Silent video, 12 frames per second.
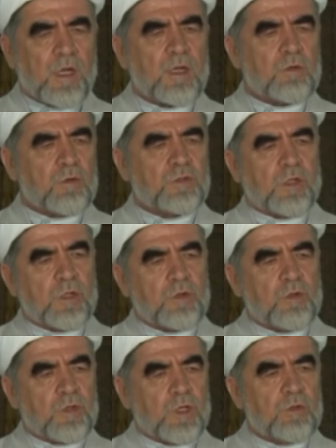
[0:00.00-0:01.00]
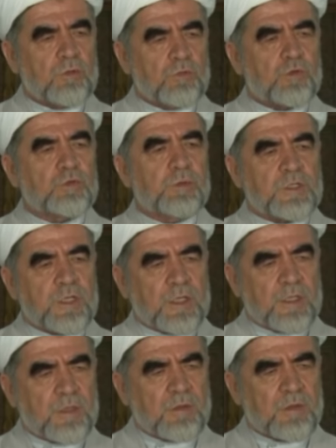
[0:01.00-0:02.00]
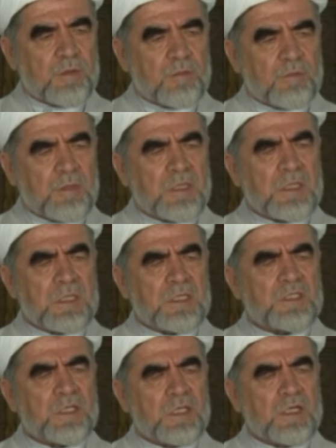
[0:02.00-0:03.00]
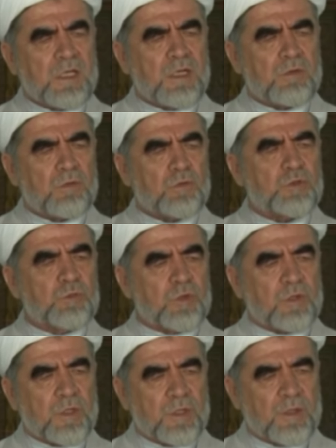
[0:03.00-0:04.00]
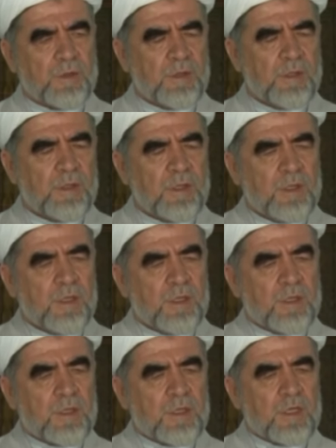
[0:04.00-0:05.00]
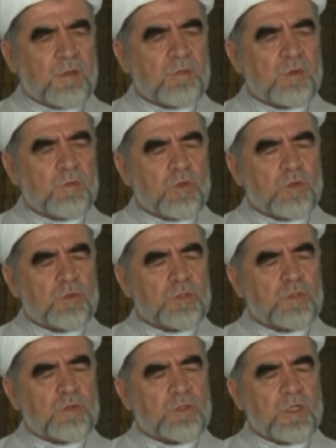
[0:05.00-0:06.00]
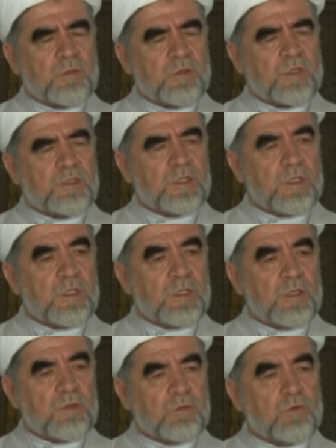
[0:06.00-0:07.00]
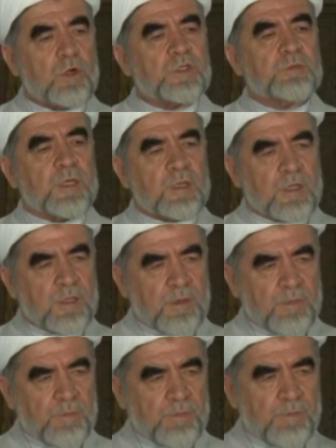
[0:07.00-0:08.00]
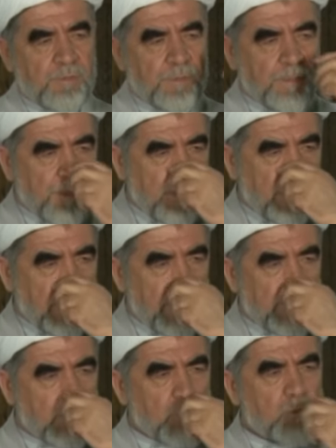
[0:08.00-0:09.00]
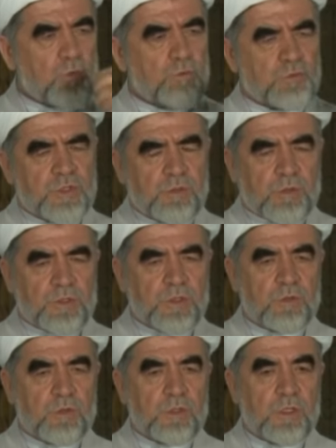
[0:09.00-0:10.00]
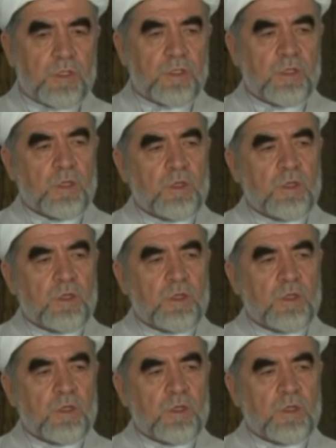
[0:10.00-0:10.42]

Естественно, население восстало. Началась гражданская война, которая затянулась на несколько лет. В 1991 году вышеназванный правитель сбежал.